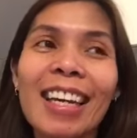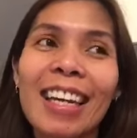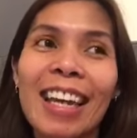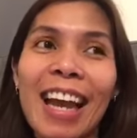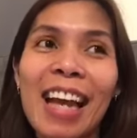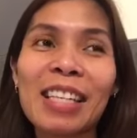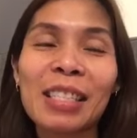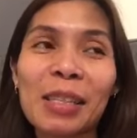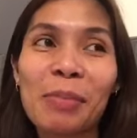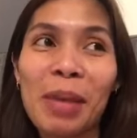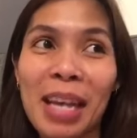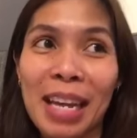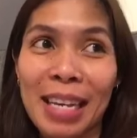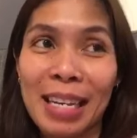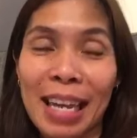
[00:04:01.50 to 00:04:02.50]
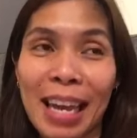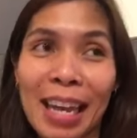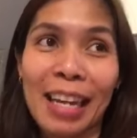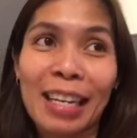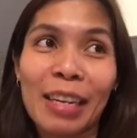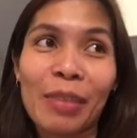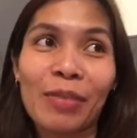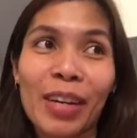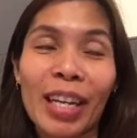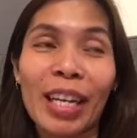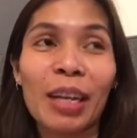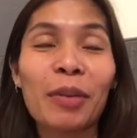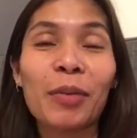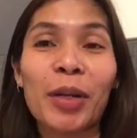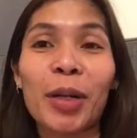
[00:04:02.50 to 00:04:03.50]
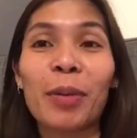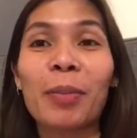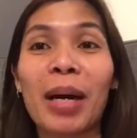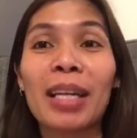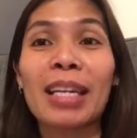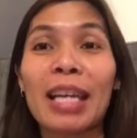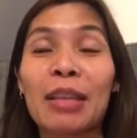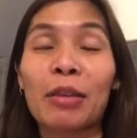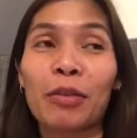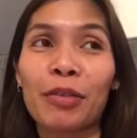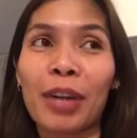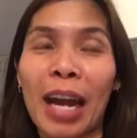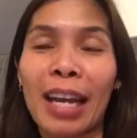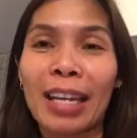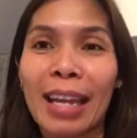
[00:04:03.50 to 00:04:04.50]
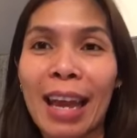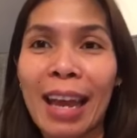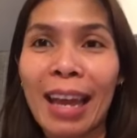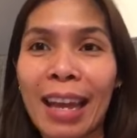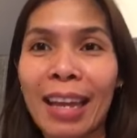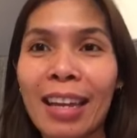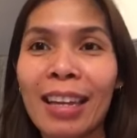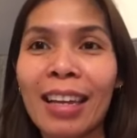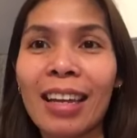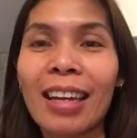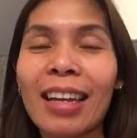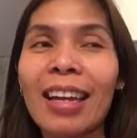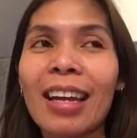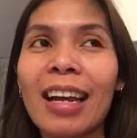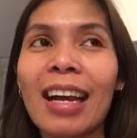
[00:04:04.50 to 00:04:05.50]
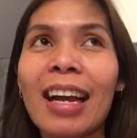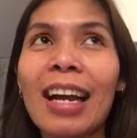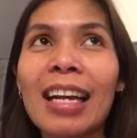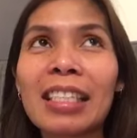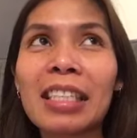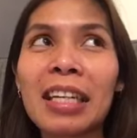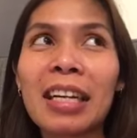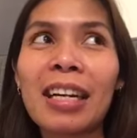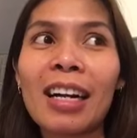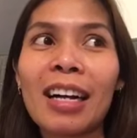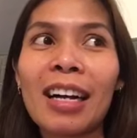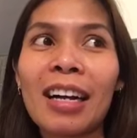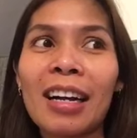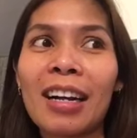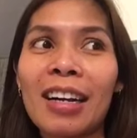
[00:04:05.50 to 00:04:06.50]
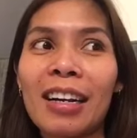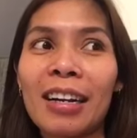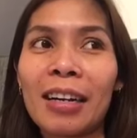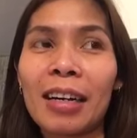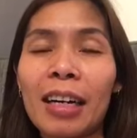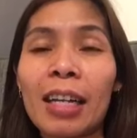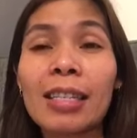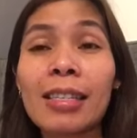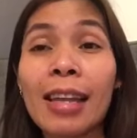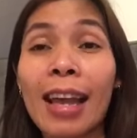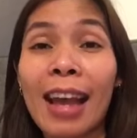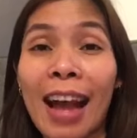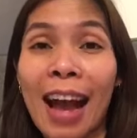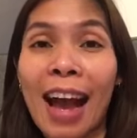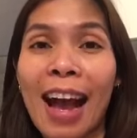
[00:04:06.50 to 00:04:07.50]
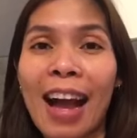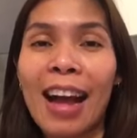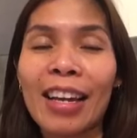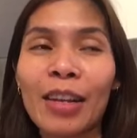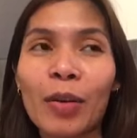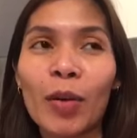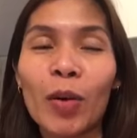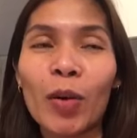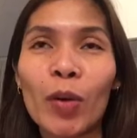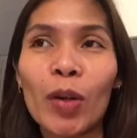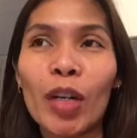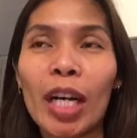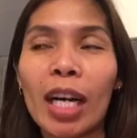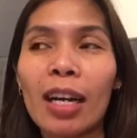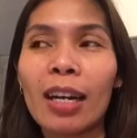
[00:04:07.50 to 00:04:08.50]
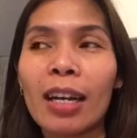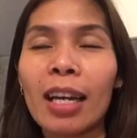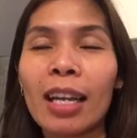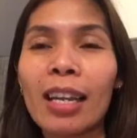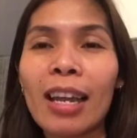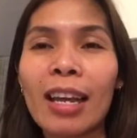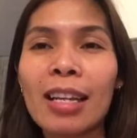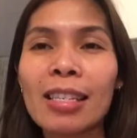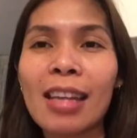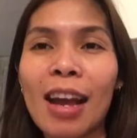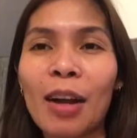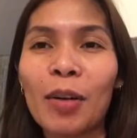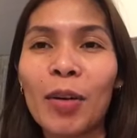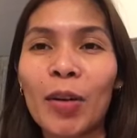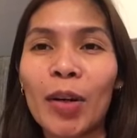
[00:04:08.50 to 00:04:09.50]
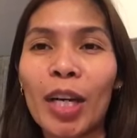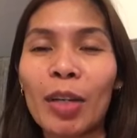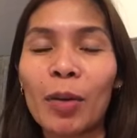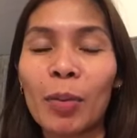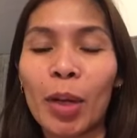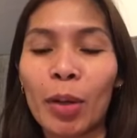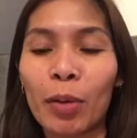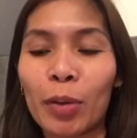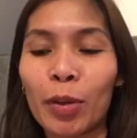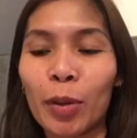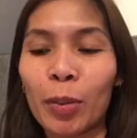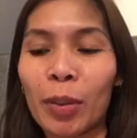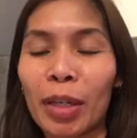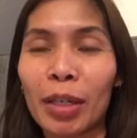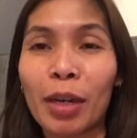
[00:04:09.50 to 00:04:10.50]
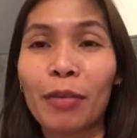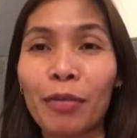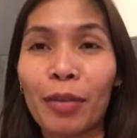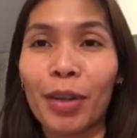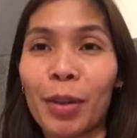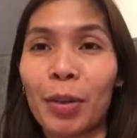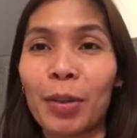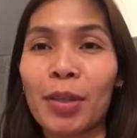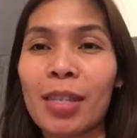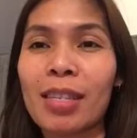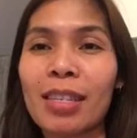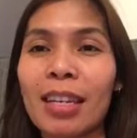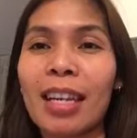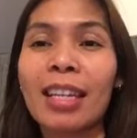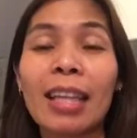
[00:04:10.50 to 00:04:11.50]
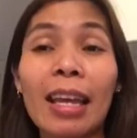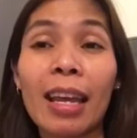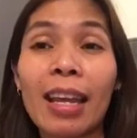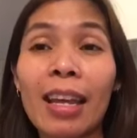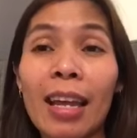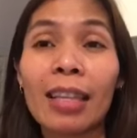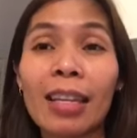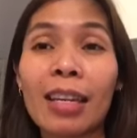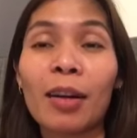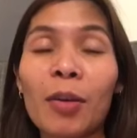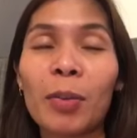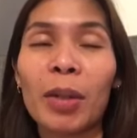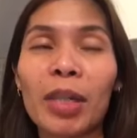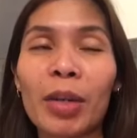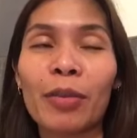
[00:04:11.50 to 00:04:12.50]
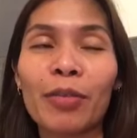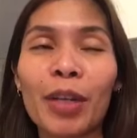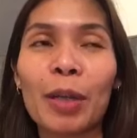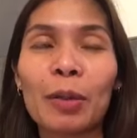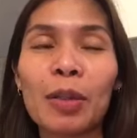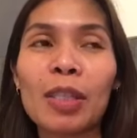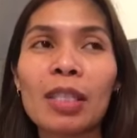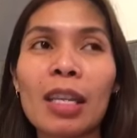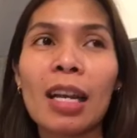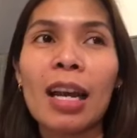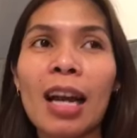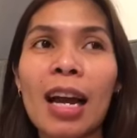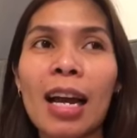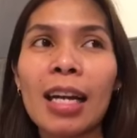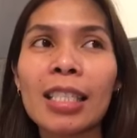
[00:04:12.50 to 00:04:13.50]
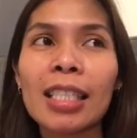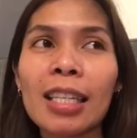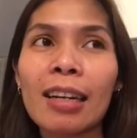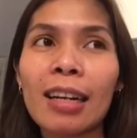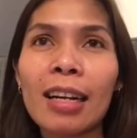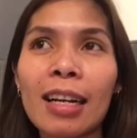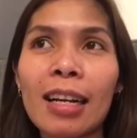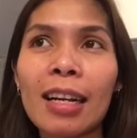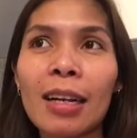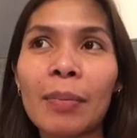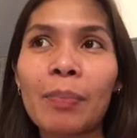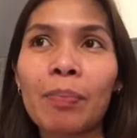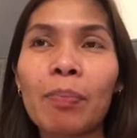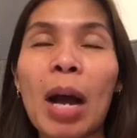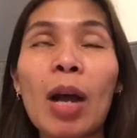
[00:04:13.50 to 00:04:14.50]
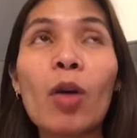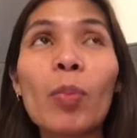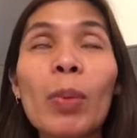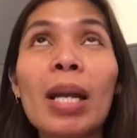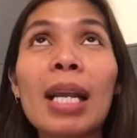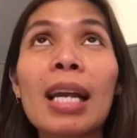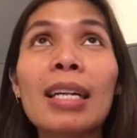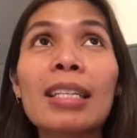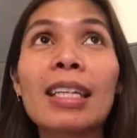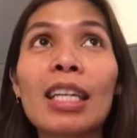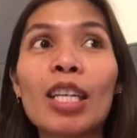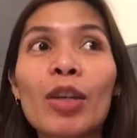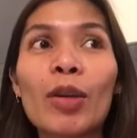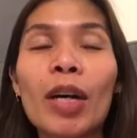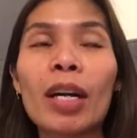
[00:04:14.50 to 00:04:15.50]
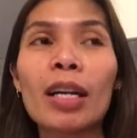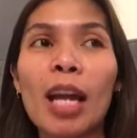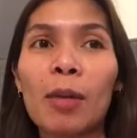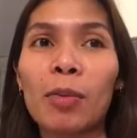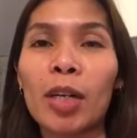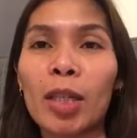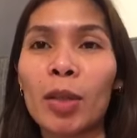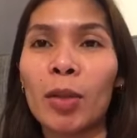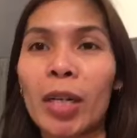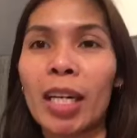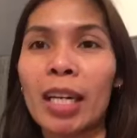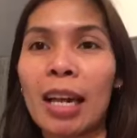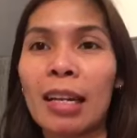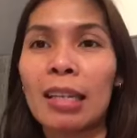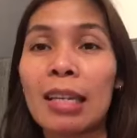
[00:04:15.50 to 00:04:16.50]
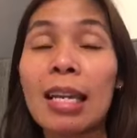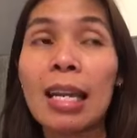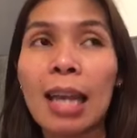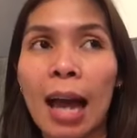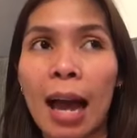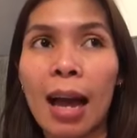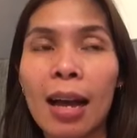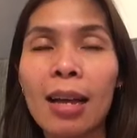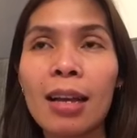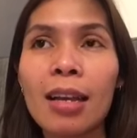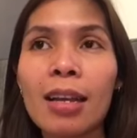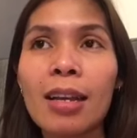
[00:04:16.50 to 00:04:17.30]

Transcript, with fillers: He asked me again if I can work Monday to Friday. At saka, uh, kasi nga, ayokong, hindi kasi ako ano, marunong mag-refuse. Nahihiya din akong mag-refuse. At saka, bago pa lang din yung laboratory na, nila,